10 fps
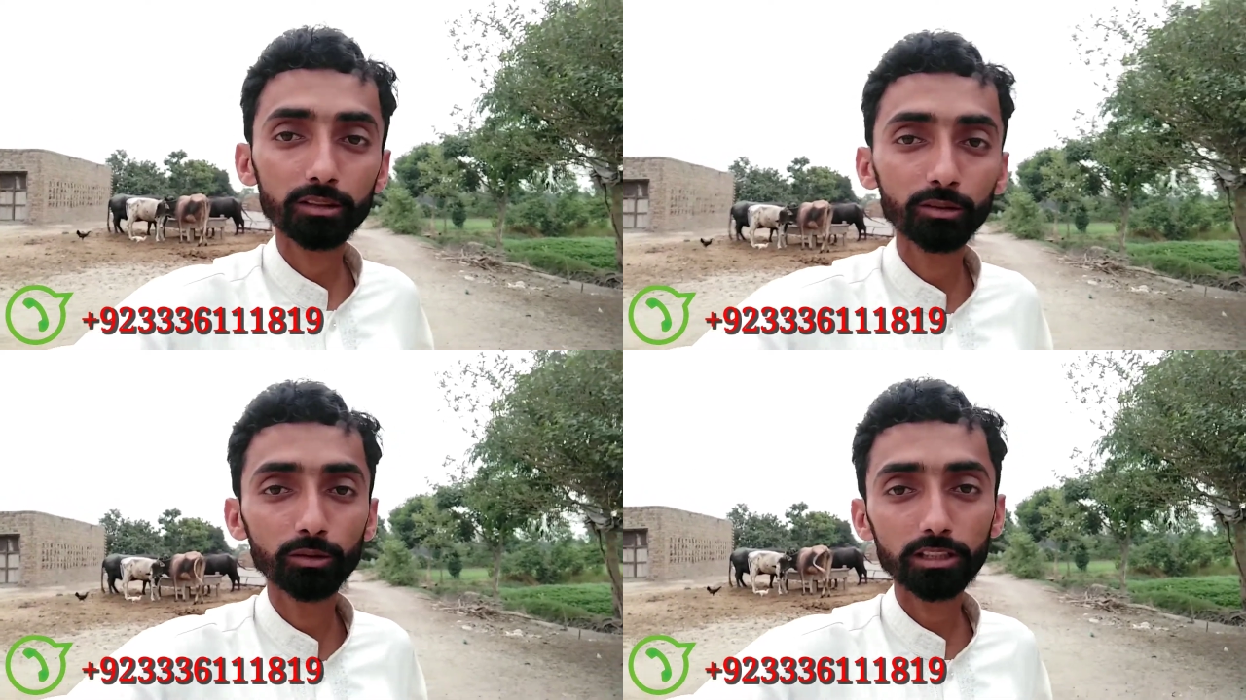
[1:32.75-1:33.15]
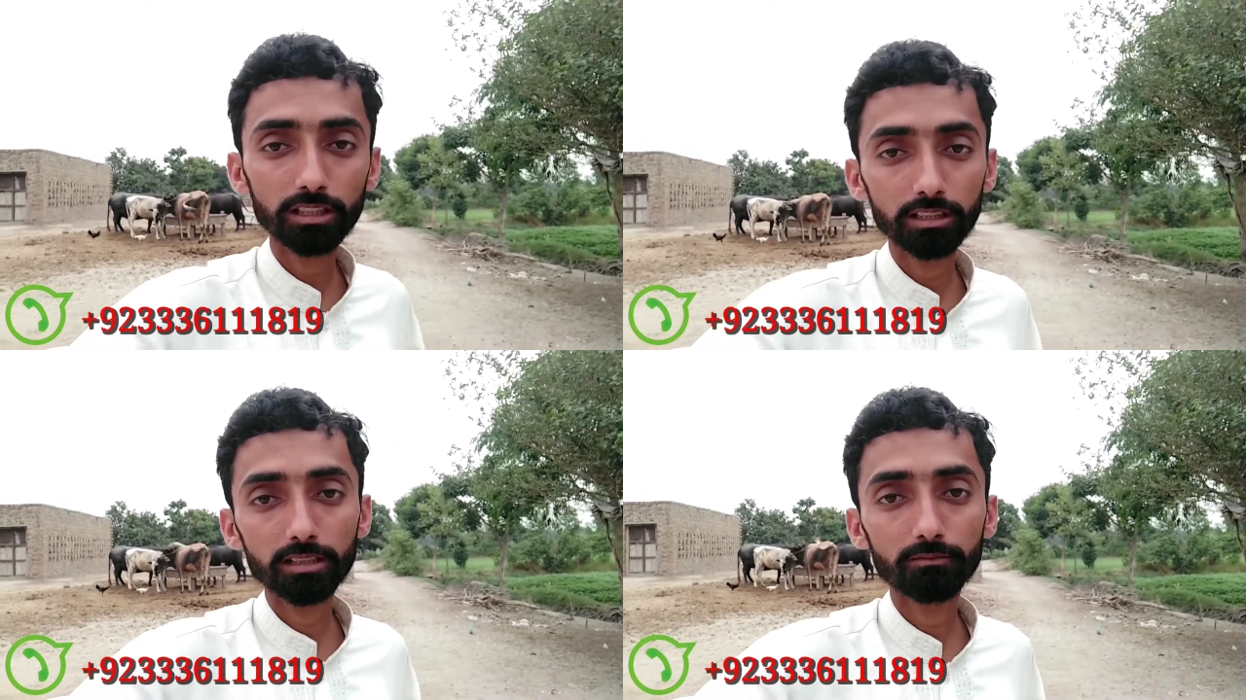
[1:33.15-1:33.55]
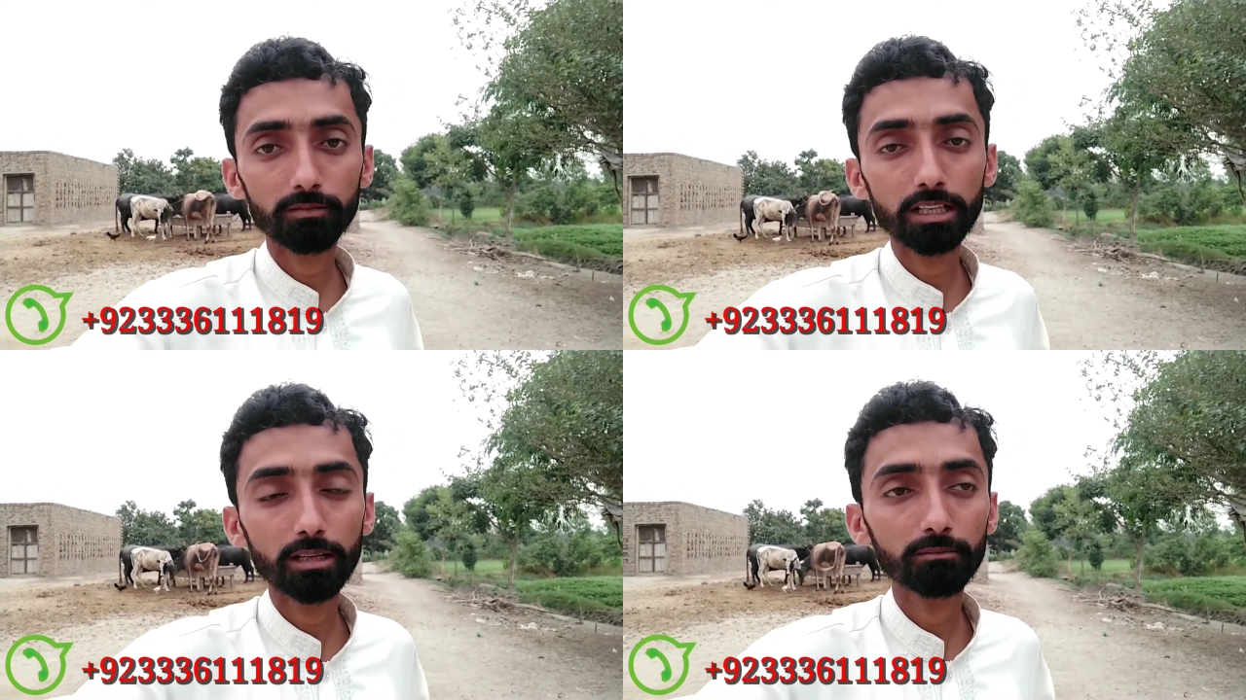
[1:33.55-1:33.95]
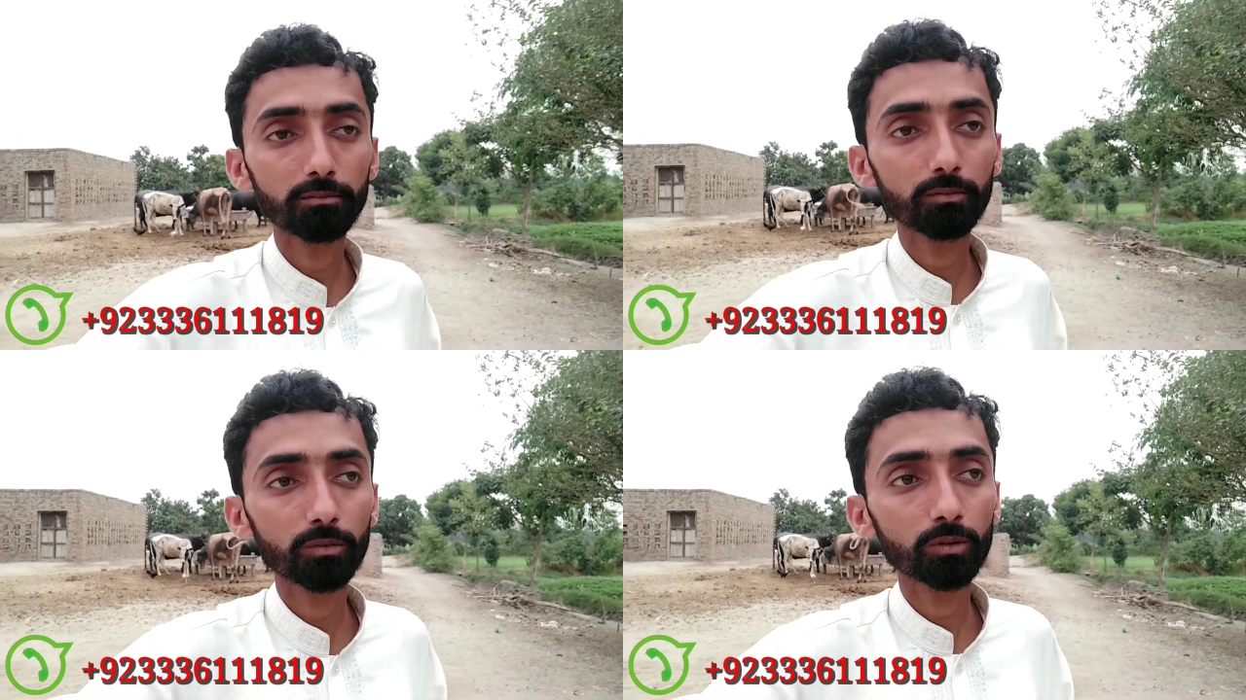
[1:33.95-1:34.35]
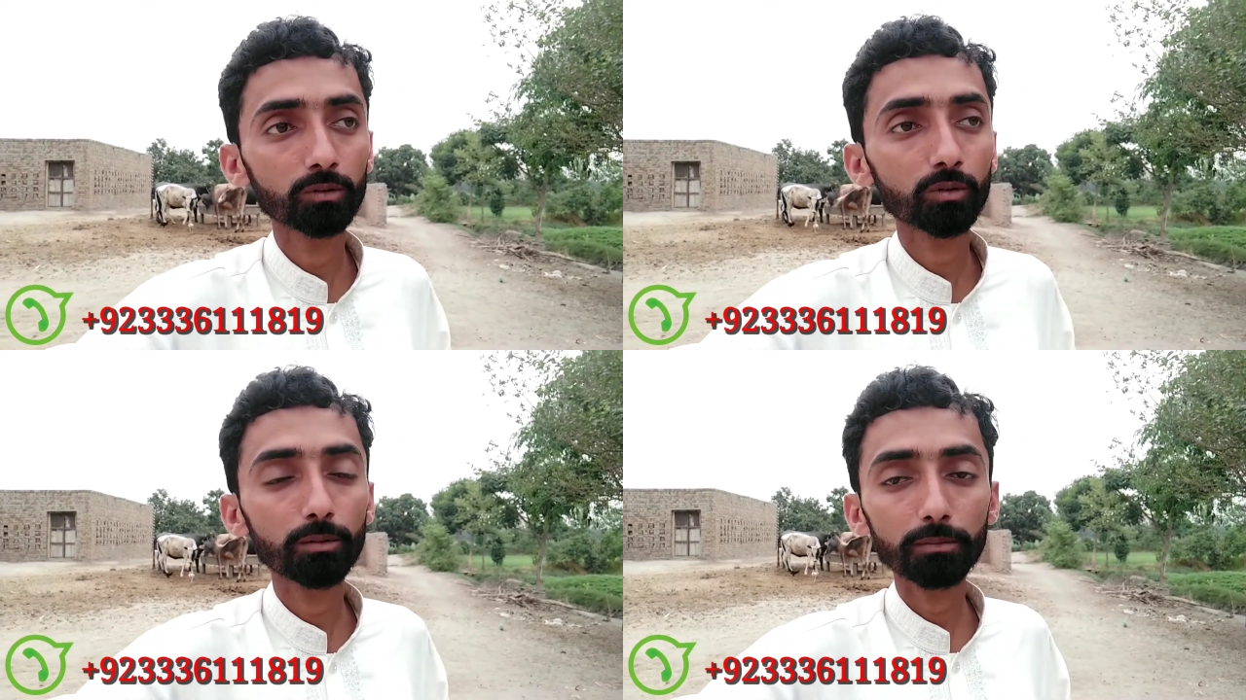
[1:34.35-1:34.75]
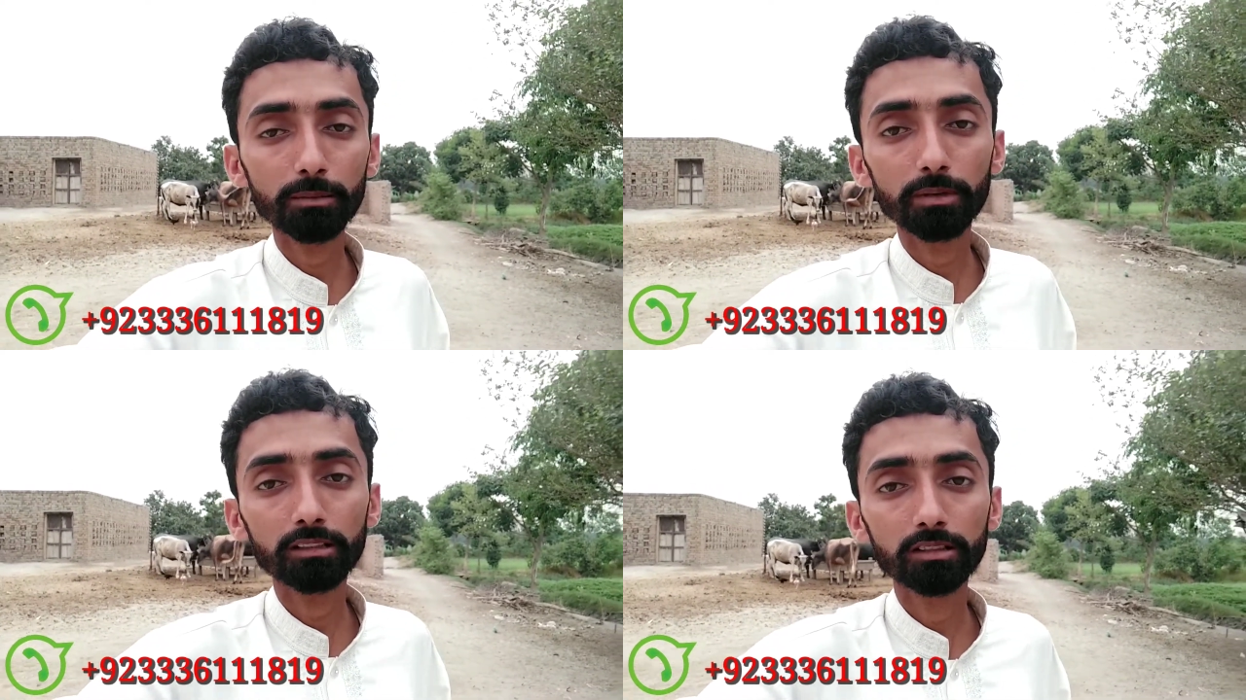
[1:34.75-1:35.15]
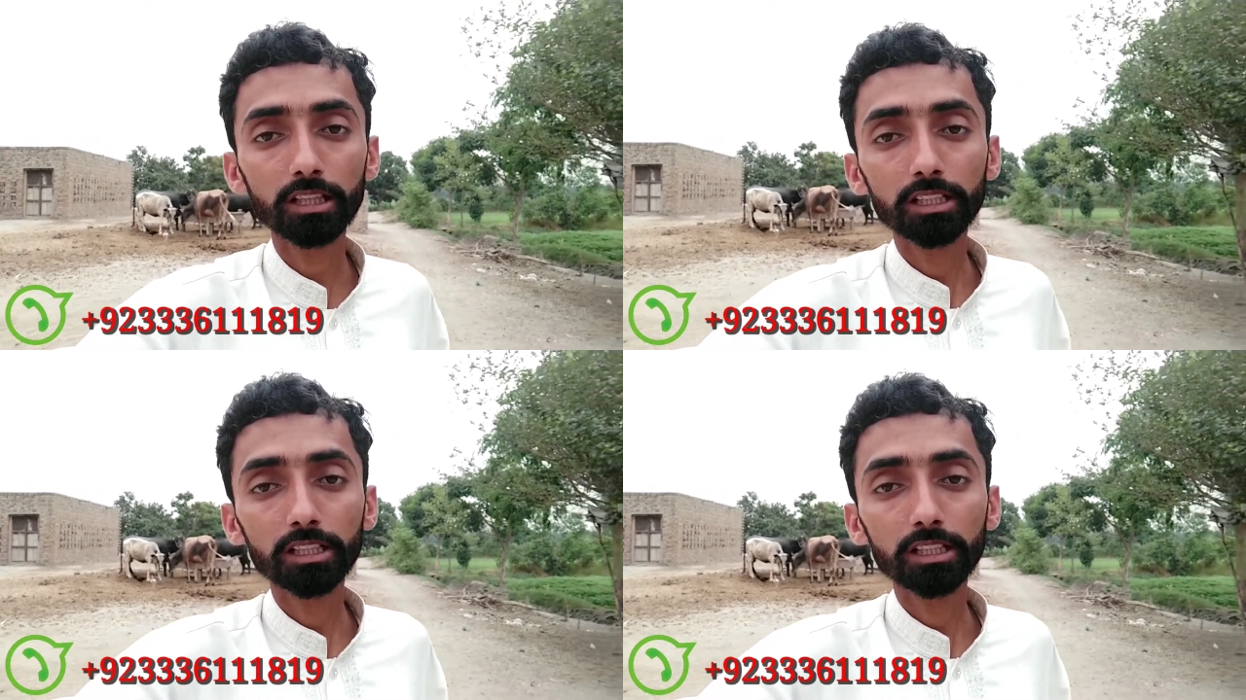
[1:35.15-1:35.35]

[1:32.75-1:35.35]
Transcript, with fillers: दो तीन दिन हम उसको अपने पास